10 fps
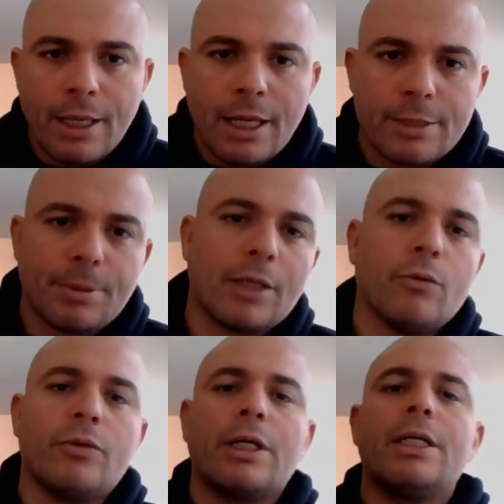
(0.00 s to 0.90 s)
Inspirez,
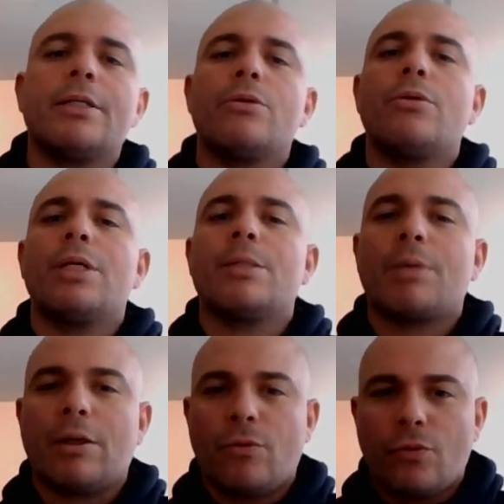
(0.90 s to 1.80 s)
ouvrez les yeux,
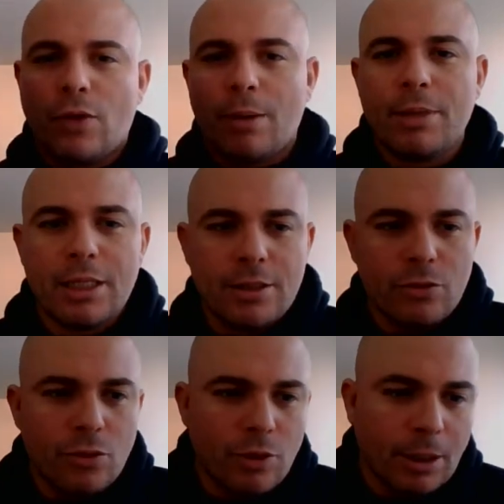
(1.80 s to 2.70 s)
expirez, fermez les
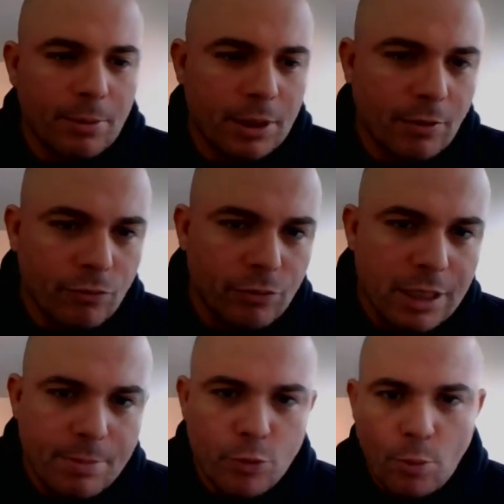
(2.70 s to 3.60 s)
yeux et répétez-vous
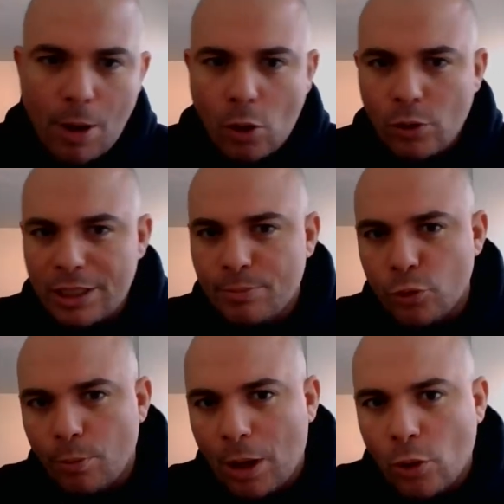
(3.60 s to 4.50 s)
hypnoparent,
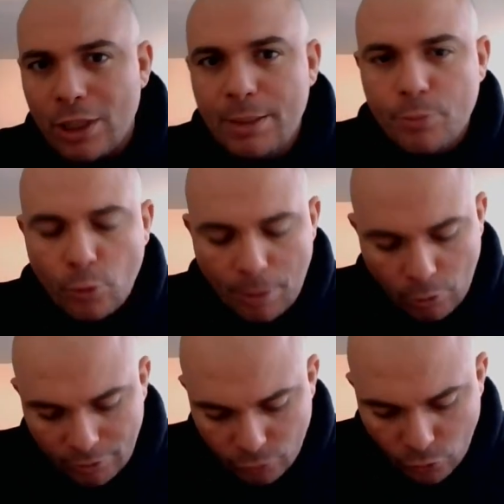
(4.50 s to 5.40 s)
hypnoparent,
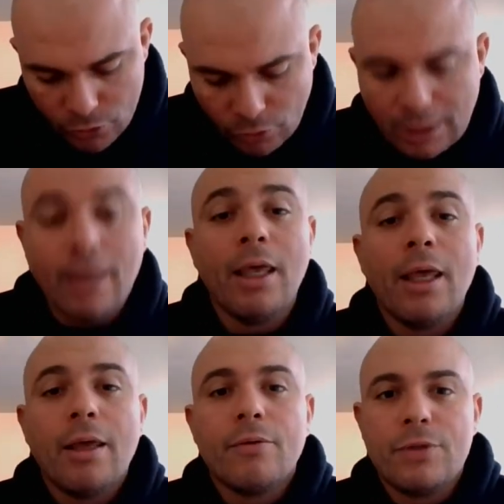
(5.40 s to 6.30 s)
hypnoparent. Et vous ressentez
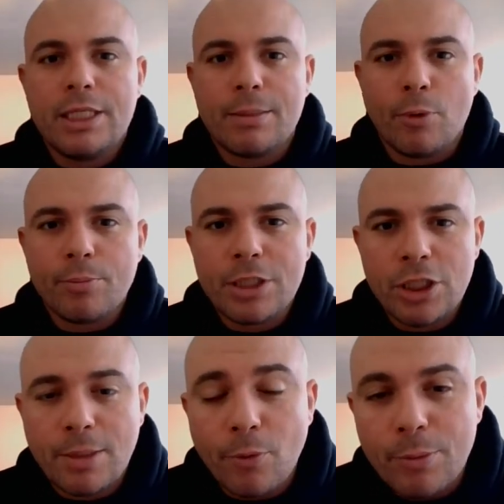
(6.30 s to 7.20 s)
physiquement,
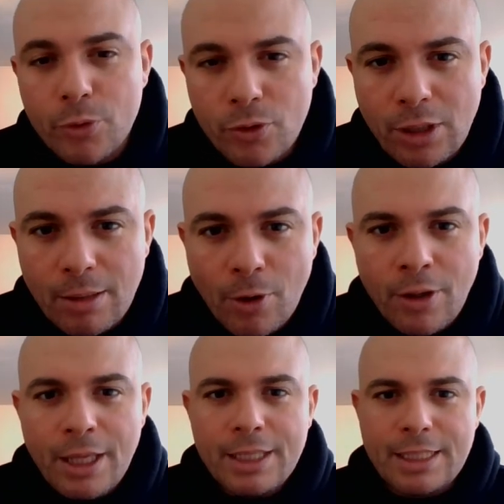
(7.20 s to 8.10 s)
psychiquement, émotionnellement
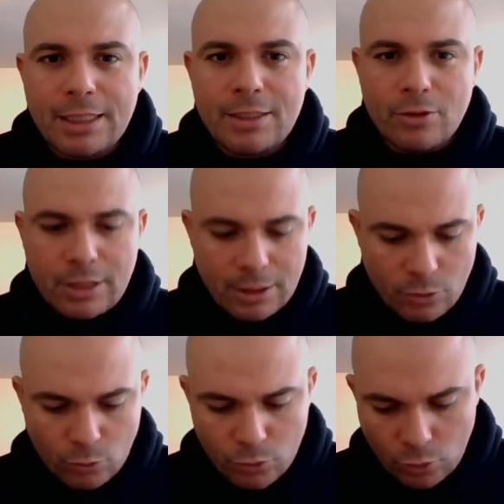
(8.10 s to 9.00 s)
cette
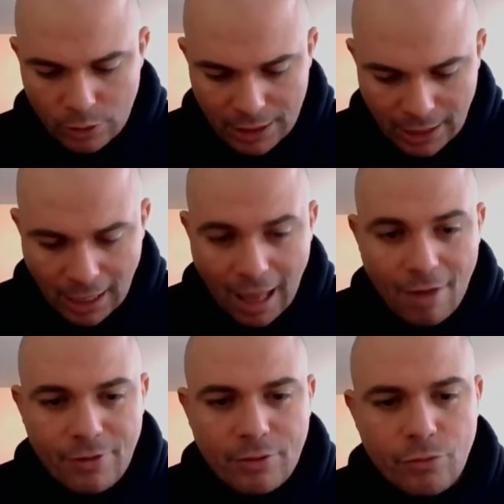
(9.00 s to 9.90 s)
sensation, ce lien
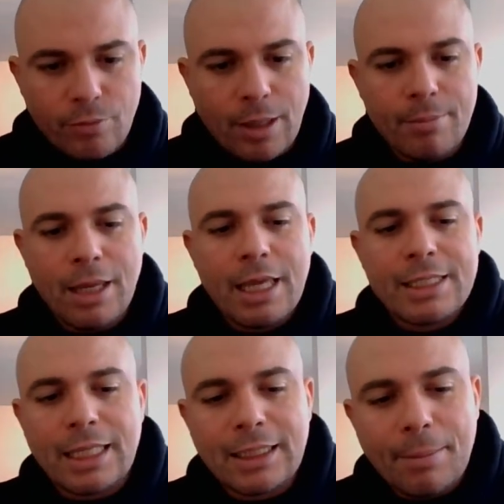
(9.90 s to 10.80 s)
avec vous-même,
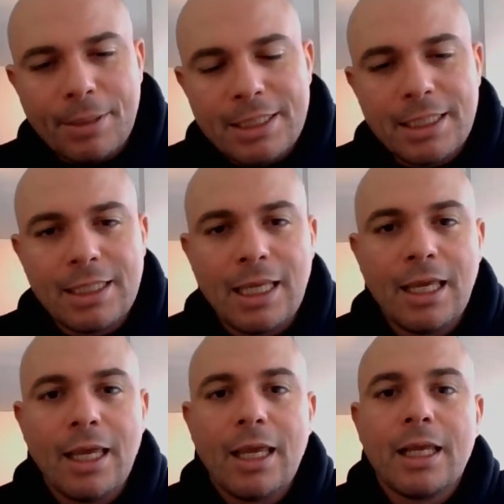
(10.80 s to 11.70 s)
cette capacité
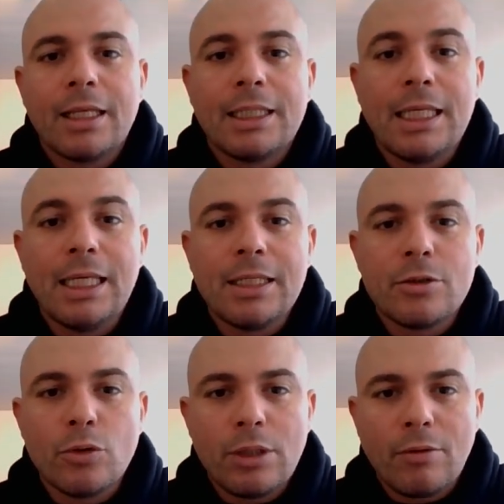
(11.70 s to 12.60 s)
qui
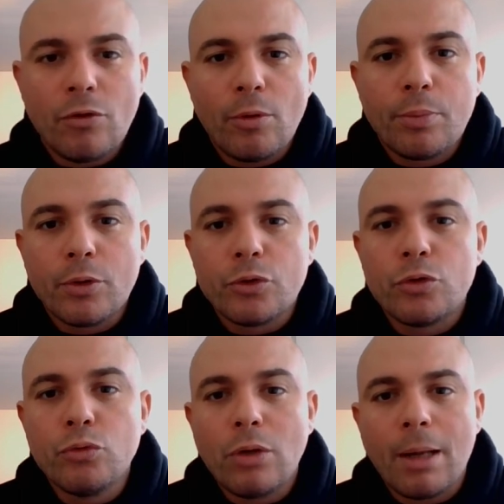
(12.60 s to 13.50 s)
se développe
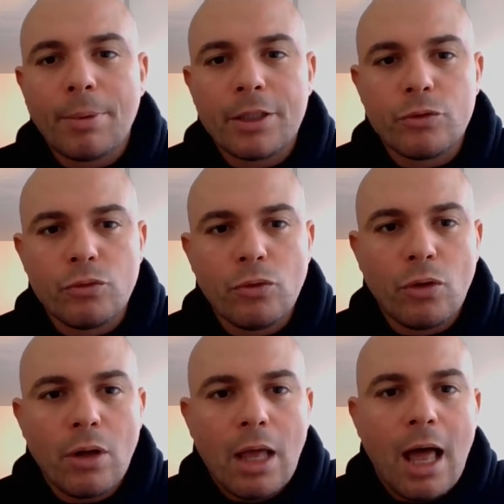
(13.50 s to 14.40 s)
jour après
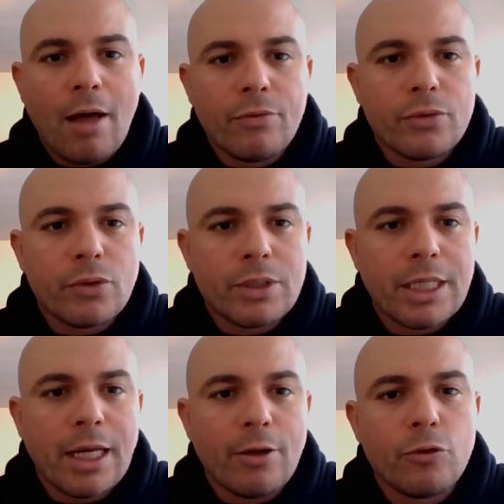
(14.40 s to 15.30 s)
jour à vous
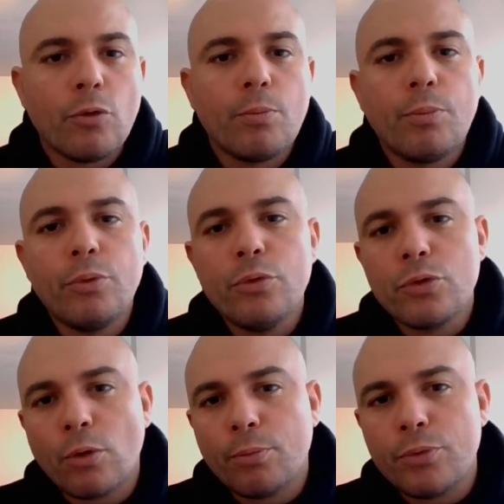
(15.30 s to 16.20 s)
sentir de plus
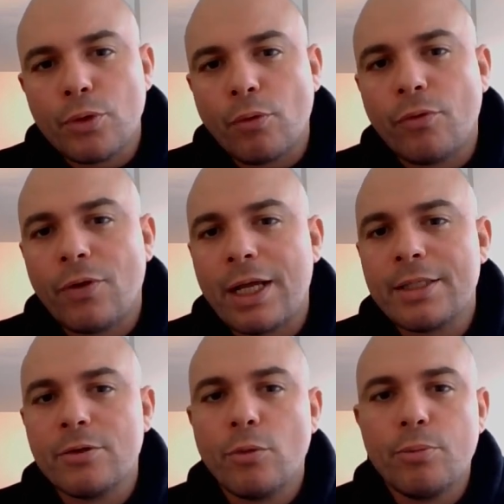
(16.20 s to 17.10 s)
en plus en
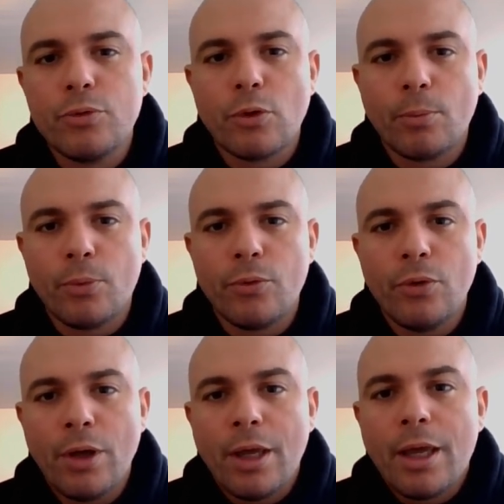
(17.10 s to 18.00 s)
phase, de plus en plus
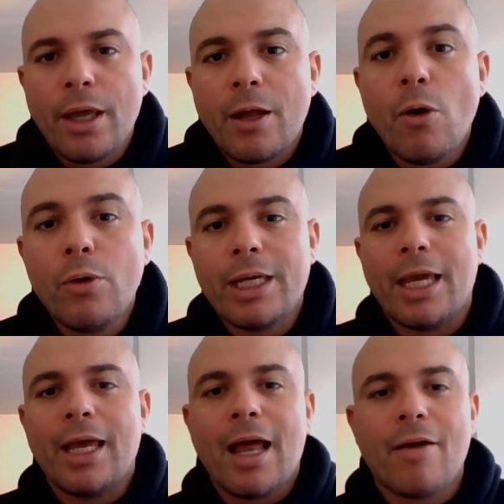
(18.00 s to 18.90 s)
ok,
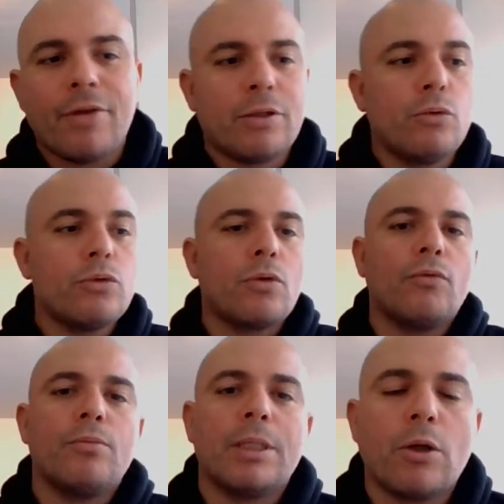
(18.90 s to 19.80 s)
avec tout ce que
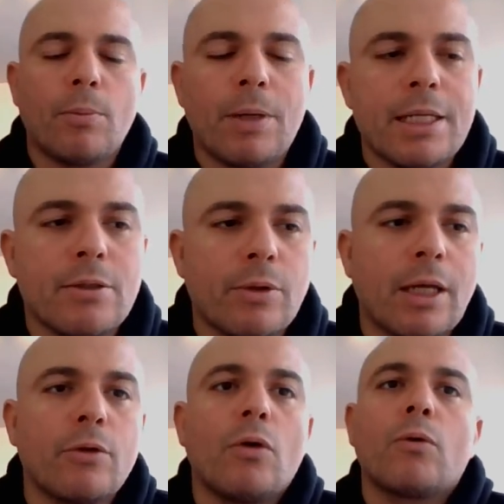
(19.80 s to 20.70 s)
vous mettez en place, en
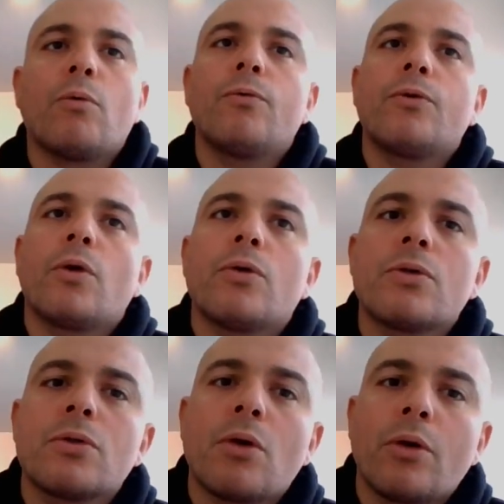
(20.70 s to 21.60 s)
gardant
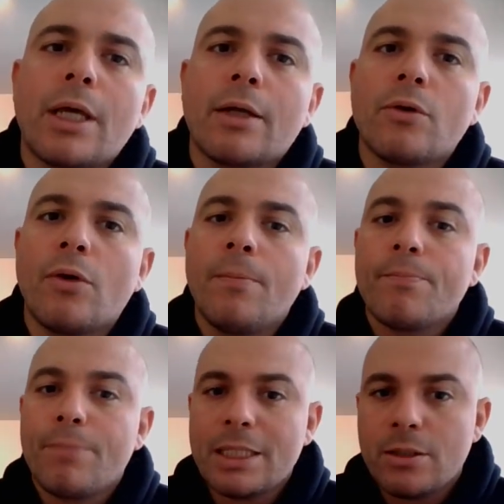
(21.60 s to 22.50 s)
confiance, en gardant
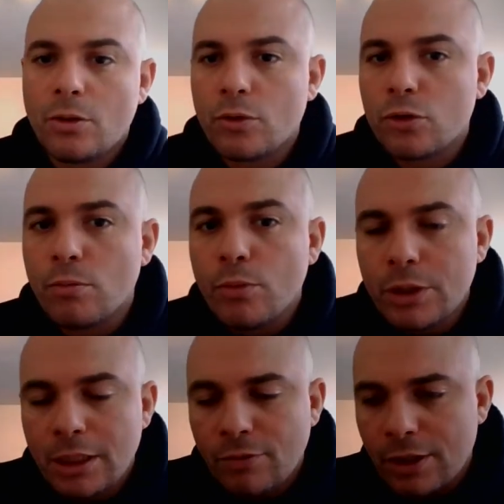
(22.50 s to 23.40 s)
patience,
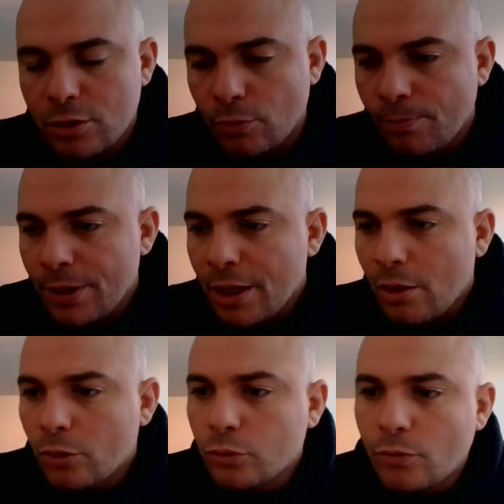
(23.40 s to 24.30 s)
motivation,
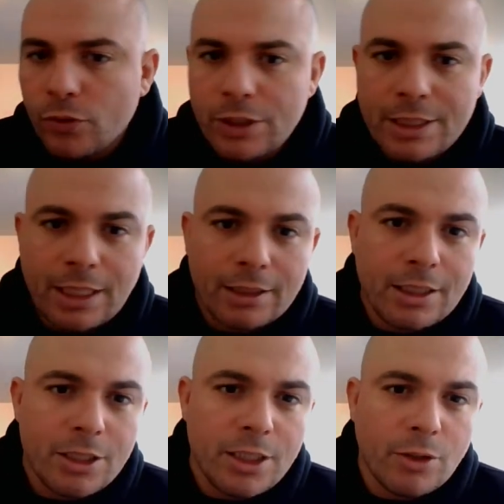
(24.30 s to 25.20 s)
en trouvant des
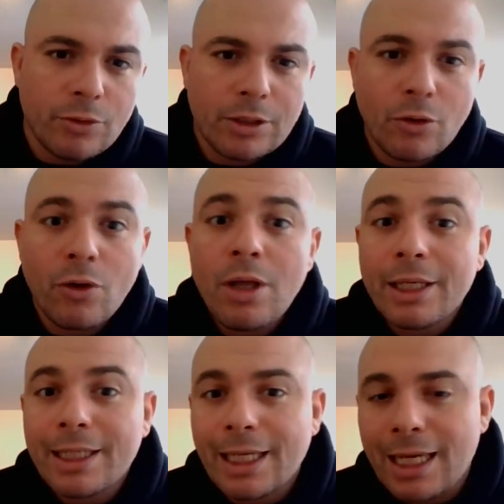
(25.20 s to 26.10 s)
stratégies, en étant
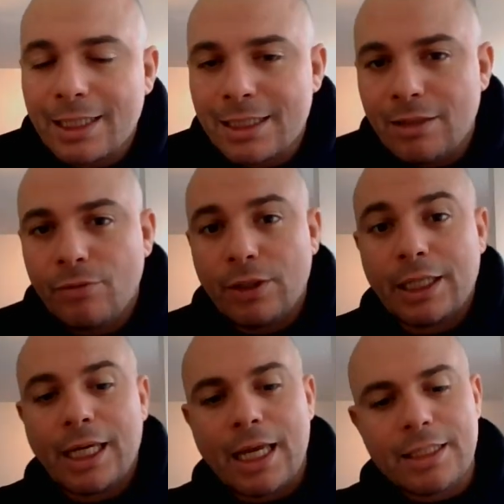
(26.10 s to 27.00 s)
créatif et
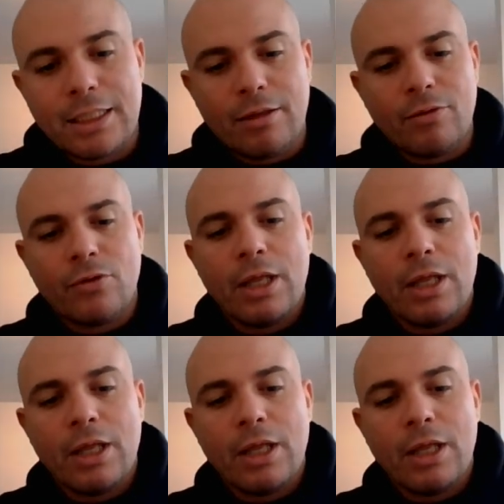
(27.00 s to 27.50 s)
créative,